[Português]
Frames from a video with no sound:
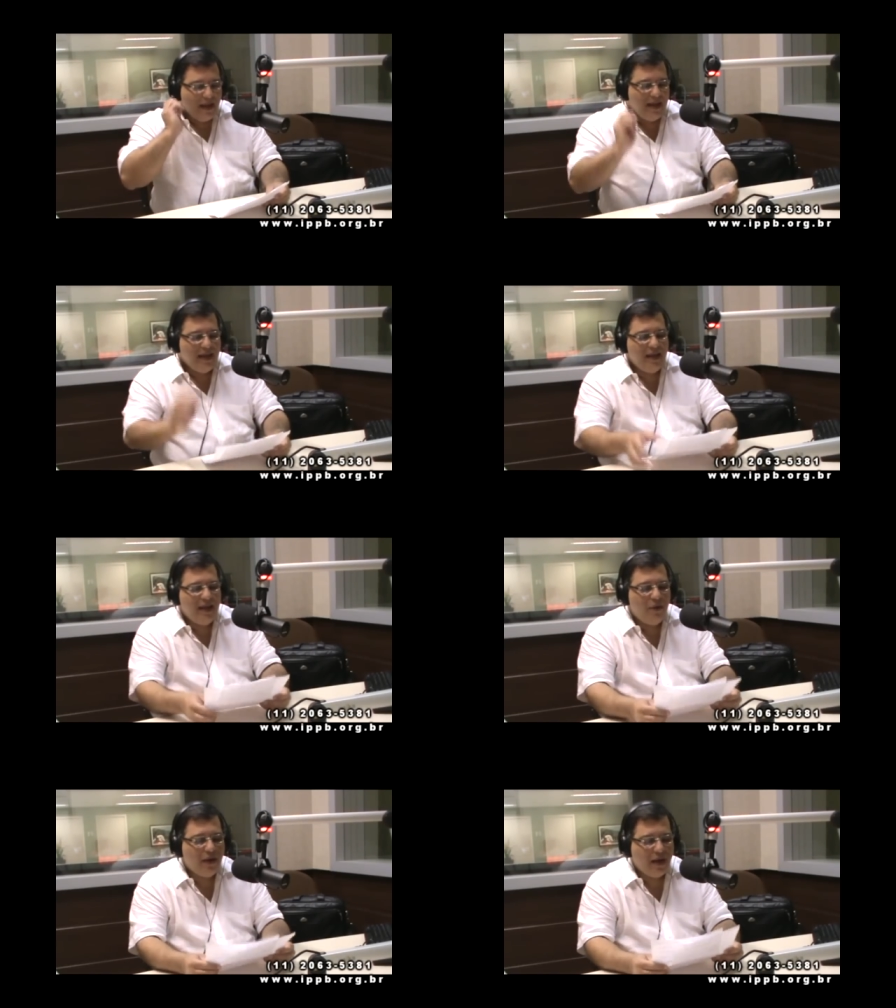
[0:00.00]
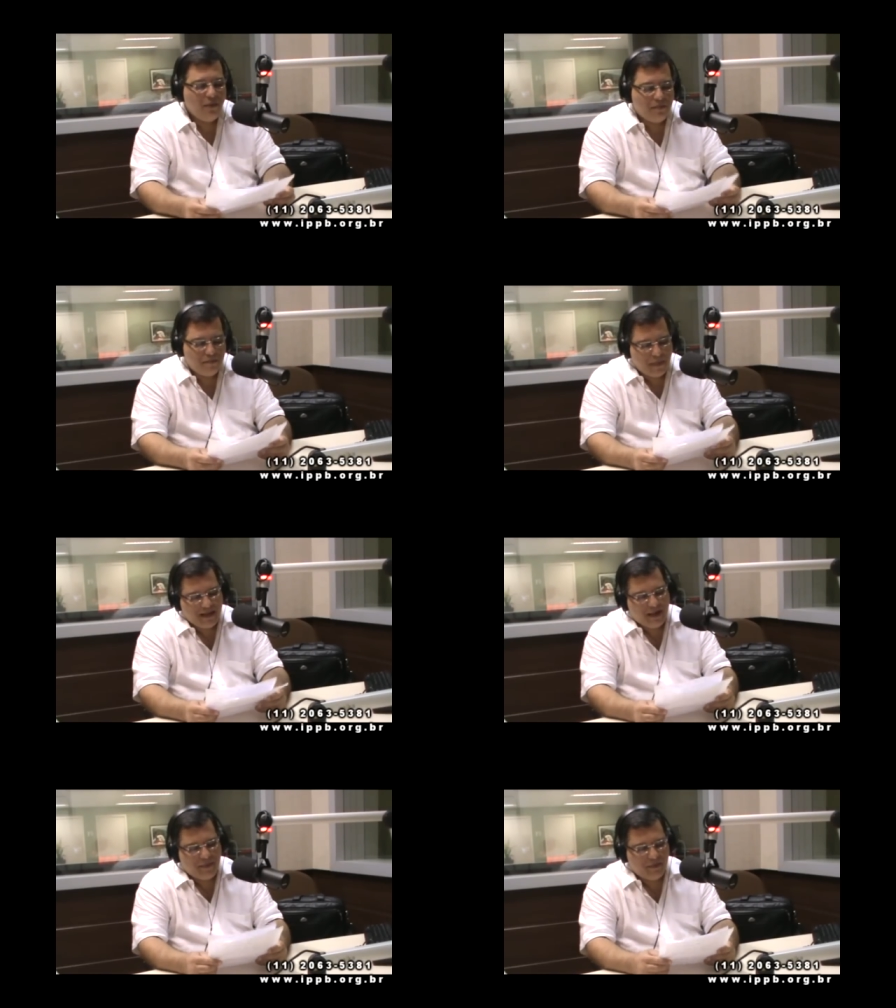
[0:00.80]
E eu quero
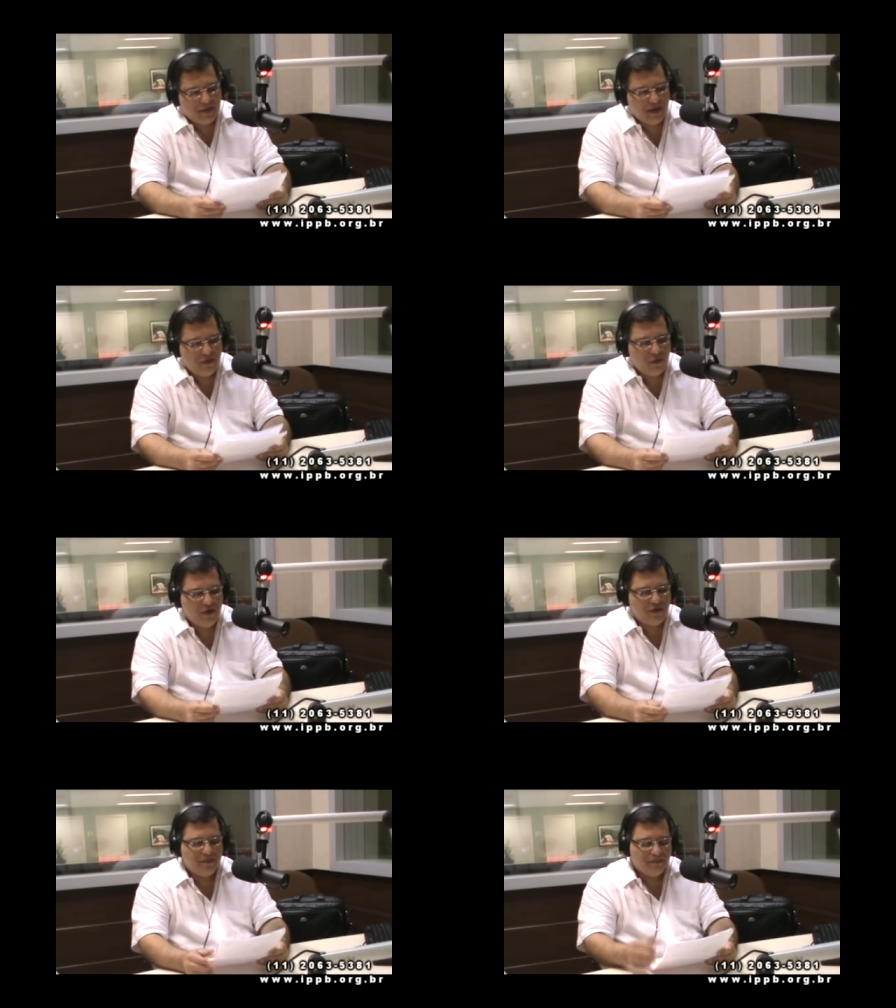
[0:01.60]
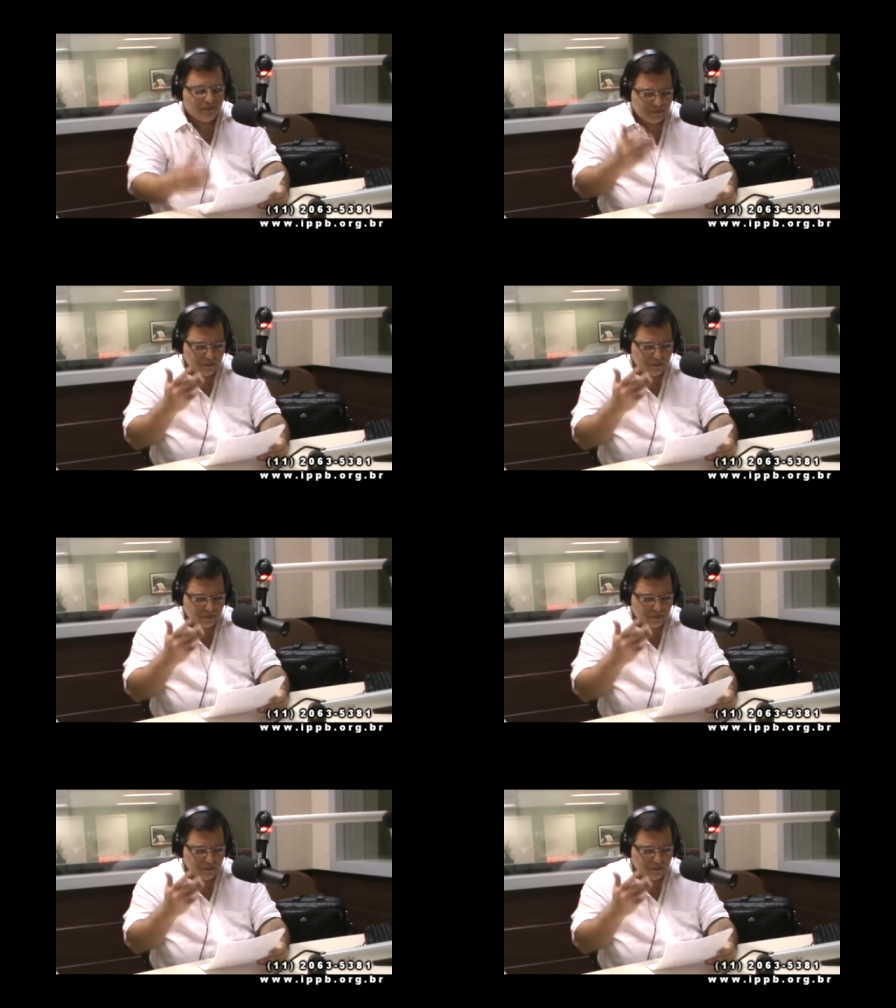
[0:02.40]
passar para vocês hoje